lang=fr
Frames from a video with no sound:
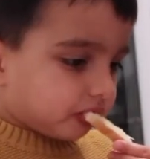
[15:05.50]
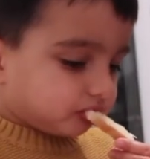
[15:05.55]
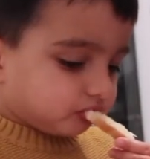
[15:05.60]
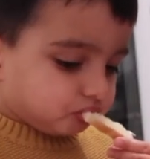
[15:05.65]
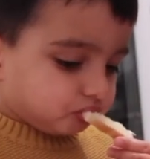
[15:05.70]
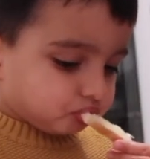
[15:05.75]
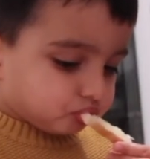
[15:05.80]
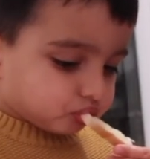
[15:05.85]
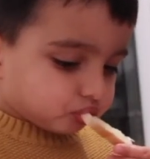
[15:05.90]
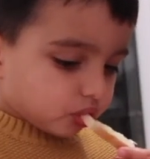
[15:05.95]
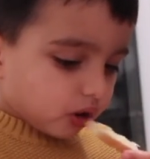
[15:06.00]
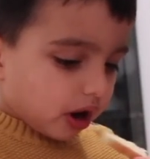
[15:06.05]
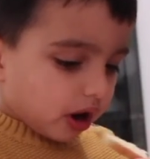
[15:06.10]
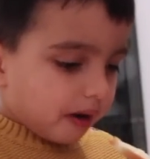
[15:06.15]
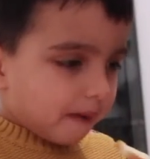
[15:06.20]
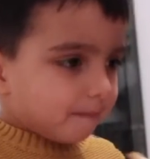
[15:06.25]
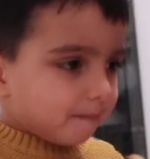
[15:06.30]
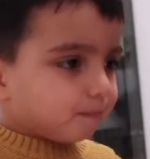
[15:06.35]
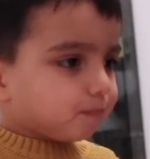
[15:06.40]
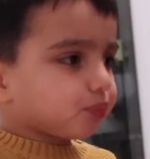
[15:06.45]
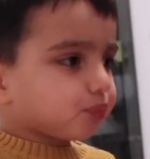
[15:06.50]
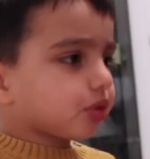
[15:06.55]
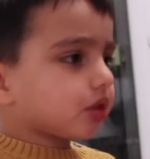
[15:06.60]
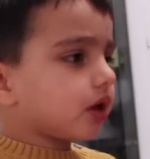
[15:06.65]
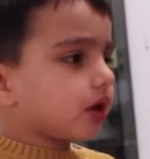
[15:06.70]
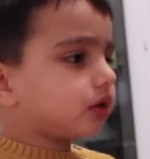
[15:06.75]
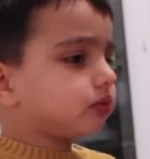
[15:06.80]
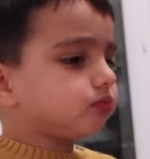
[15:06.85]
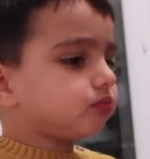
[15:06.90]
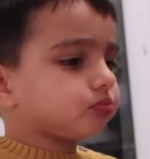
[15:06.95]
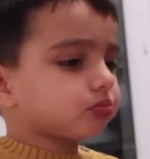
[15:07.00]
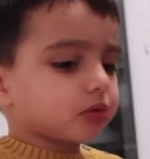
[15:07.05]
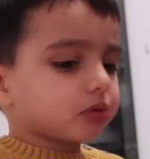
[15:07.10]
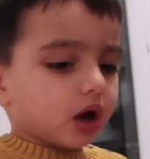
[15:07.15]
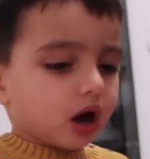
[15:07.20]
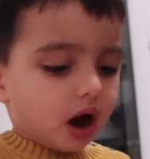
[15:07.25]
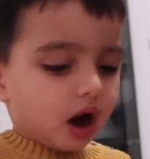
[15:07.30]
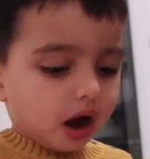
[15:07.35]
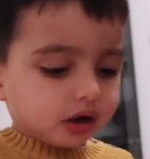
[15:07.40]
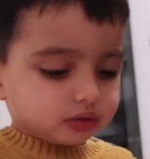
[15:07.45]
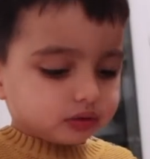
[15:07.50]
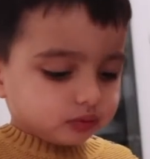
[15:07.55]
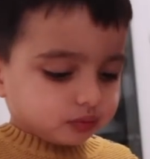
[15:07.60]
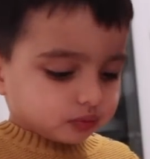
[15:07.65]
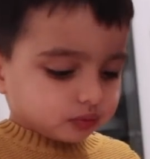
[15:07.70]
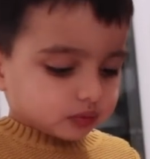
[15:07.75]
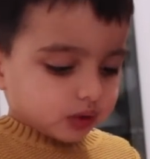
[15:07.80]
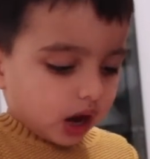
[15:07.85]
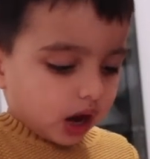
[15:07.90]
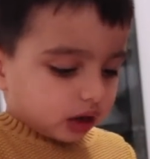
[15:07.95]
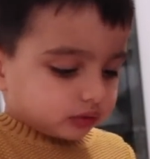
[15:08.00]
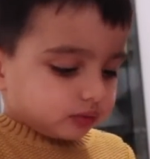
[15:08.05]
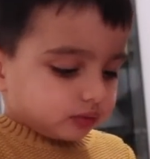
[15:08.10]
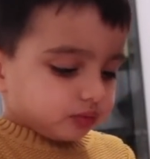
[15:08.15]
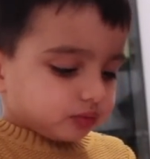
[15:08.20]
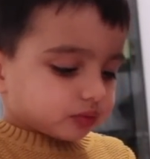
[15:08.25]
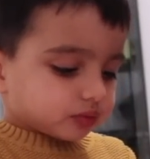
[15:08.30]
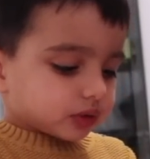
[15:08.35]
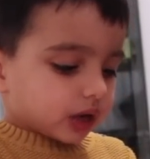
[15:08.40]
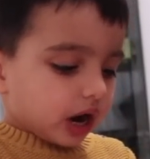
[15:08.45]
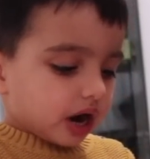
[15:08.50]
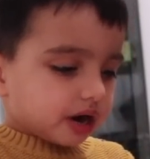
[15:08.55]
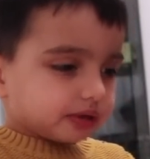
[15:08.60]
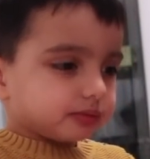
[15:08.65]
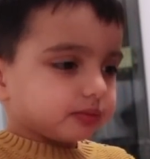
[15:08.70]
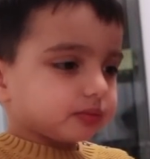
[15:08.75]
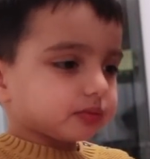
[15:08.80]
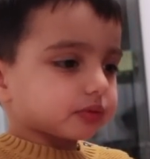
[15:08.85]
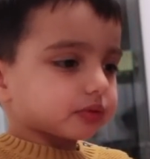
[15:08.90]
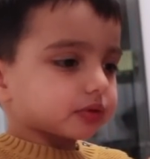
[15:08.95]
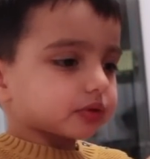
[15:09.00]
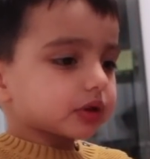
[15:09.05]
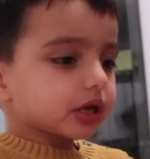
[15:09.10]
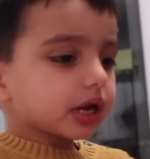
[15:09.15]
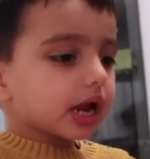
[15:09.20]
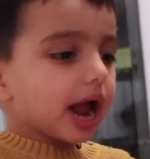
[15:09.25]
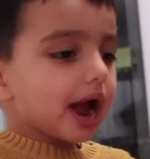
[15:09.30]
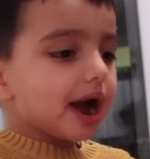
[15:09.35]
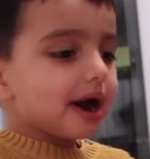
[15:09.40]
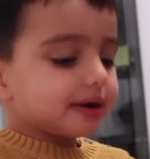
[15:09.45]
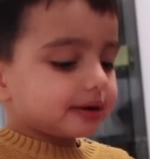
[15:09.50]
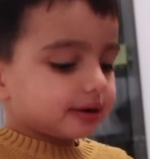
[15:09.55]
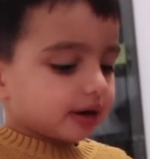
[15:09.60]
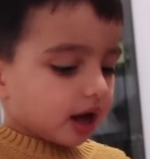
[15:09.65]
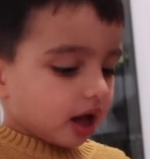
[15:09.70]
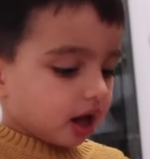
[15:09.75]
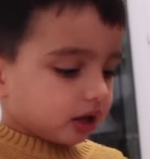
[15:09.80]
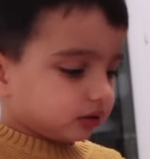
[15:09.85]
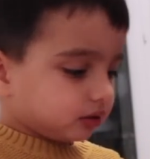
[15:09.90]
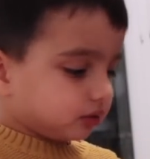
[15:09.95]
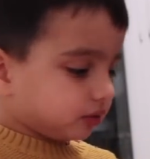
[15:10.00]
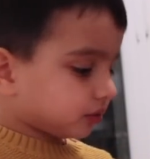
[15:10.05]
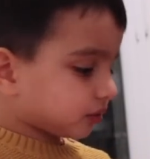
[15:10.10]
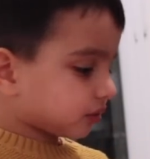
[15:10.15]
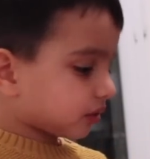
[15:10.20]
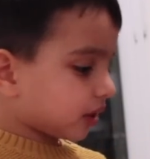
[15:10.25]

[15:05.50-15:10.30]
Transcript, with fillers: Ah, maintenant je vais t'ouvrir les fromages et tu vas poser les fromages, d'accord Maman elle les ouvre et toi tu les poses.